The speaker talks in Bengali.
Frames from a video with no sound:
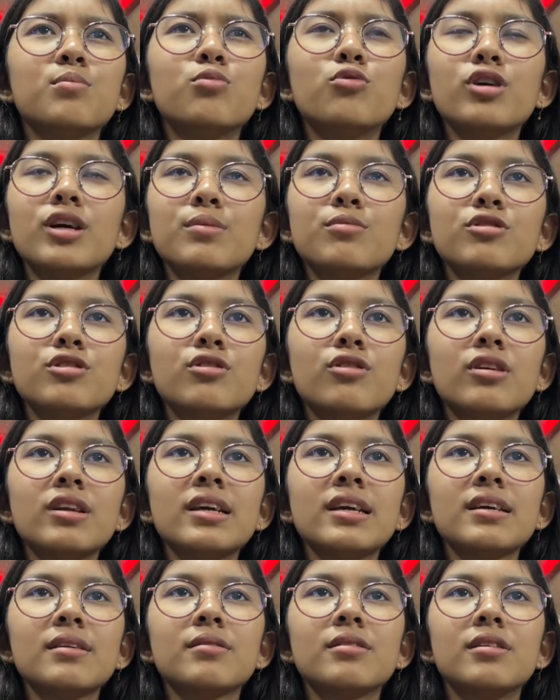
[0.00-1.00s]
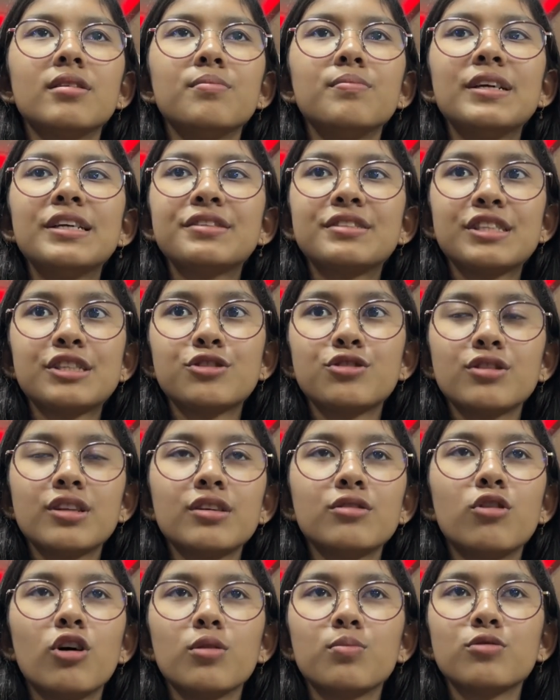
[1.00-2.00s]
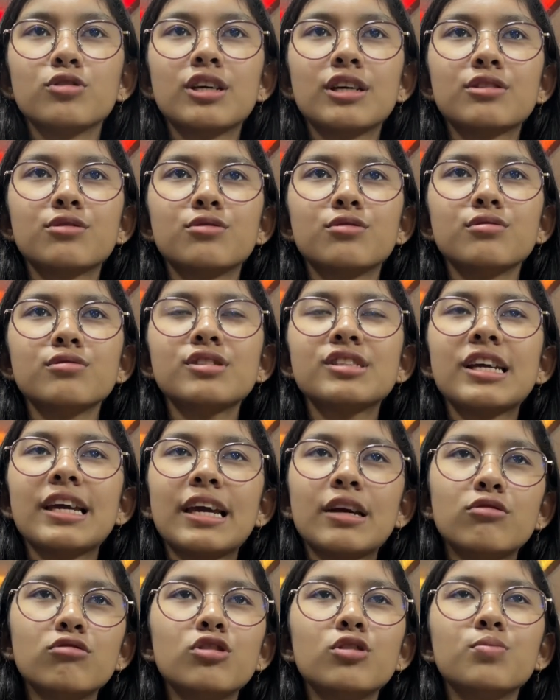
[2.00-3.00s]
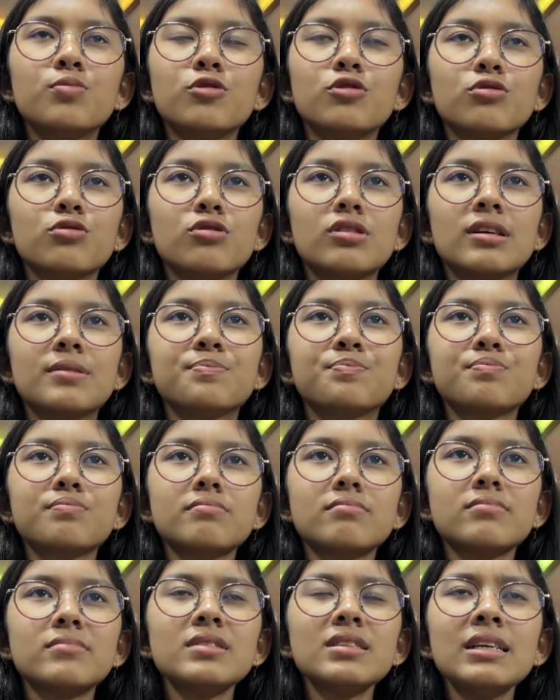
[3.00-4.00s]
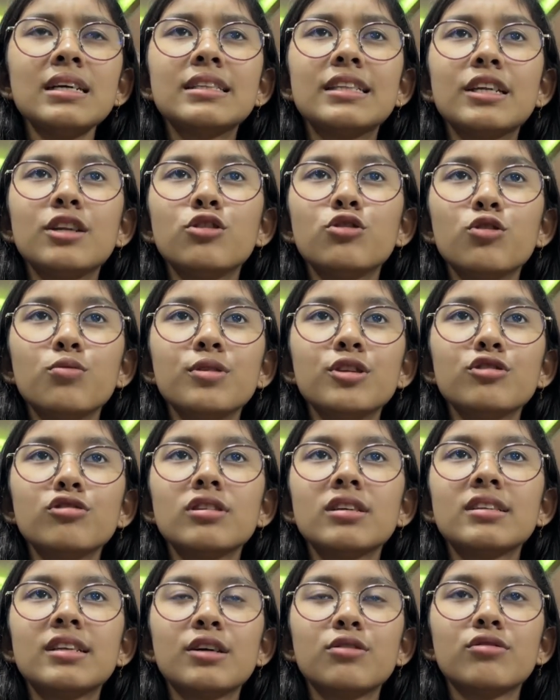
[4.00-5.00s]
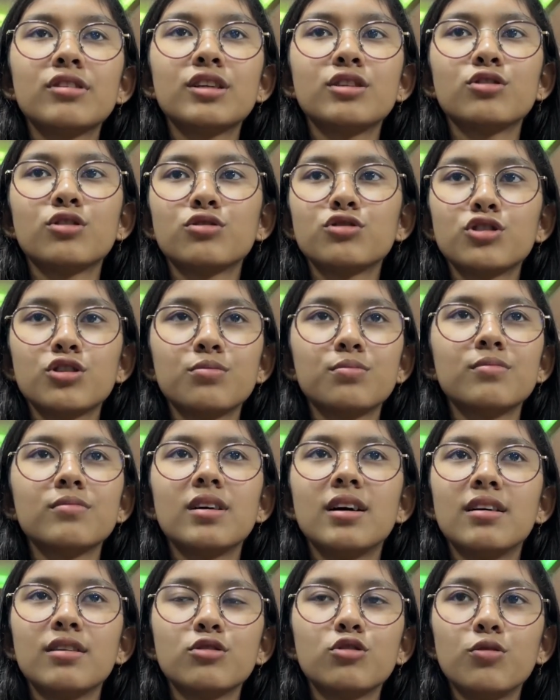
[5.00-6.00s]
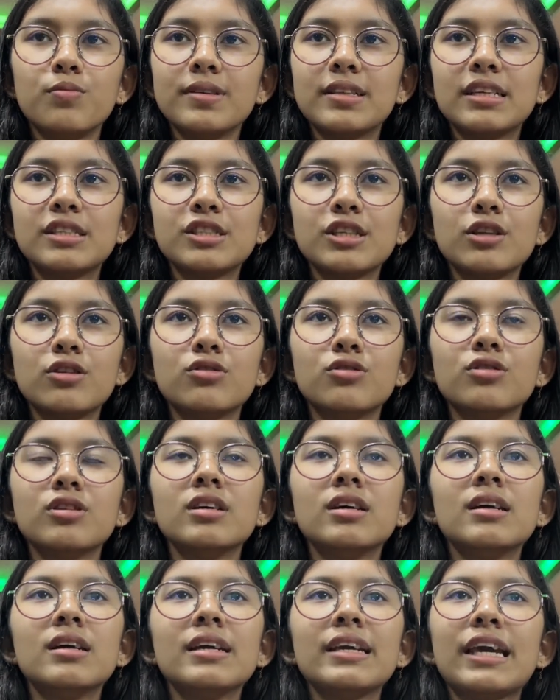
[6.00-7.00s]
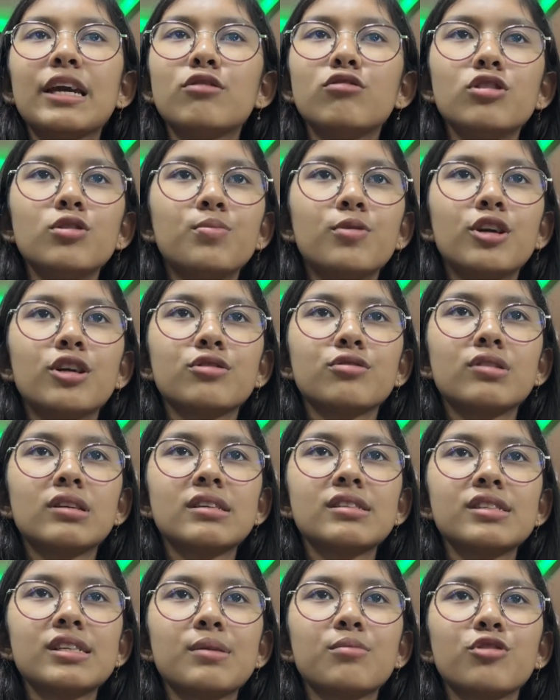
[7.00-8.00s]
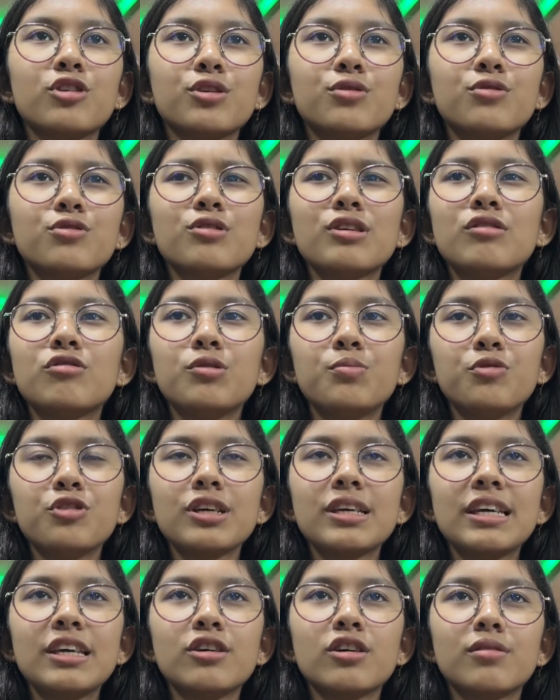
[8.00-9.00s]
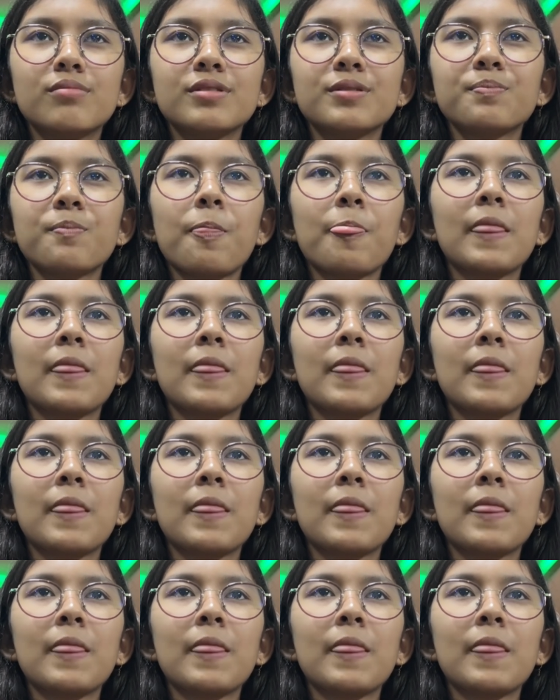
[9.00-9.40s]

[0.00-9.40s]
বইয়ের মধ্যে অনেক বীর শ্রেষ্ঠদের গল্প থাকতো সে এগুলোও পড়তো না তিনি রবীন্দ্রনাথ ঠাকুরের যত সব কবিতা ছিল এগুলো পড়াতো না সে মনে করতো এগুলো পড়ে কি হবে